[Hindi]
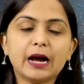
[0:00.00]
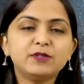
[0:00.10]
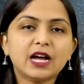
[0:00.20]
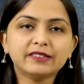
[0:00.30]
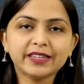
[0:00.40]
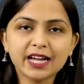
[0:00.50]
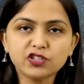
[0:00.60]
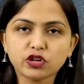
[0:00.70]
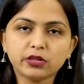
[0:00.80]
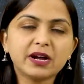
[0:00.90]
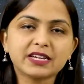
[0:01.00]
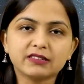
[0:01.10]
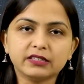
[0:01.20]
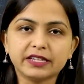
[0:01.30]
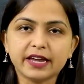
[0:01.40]
अब जानते हैं आज चंद्रमा की
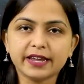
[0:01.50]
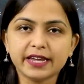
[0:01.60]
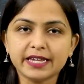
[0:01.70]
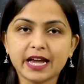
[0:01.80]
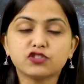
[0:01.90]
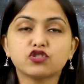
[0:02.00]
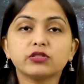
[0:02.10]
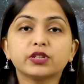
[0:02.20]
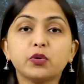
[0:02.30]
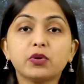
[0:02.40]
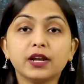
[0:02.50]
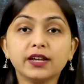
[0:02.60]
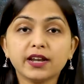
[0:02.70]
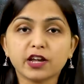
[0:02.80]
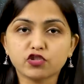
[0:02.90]
स्थिति क्या रहेगी आज चंद्रदेव
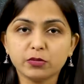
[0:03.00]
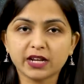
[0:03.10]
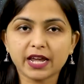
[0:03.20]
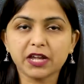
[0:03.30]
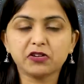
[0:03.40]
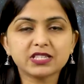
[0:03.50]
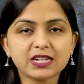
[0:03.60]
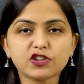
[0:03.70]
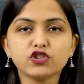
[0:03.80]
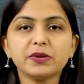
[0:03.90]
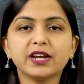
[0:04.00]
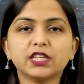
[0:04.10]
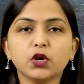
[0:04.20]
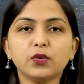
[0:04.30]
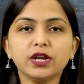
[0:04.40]
कन्या राशि में रहेंगे और इस राशि में
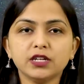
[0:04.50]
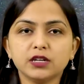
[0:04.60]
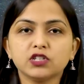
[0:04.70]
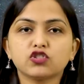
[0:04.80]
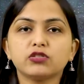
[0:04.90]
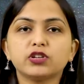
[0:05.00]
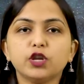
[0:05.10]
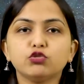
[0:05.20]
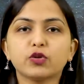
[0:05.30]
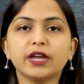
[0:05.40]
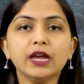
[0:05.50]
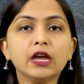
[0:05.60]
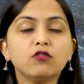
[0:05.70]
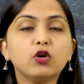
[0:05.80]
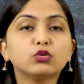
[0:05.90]
रहते हुए चंद्रदेव जो हैं वो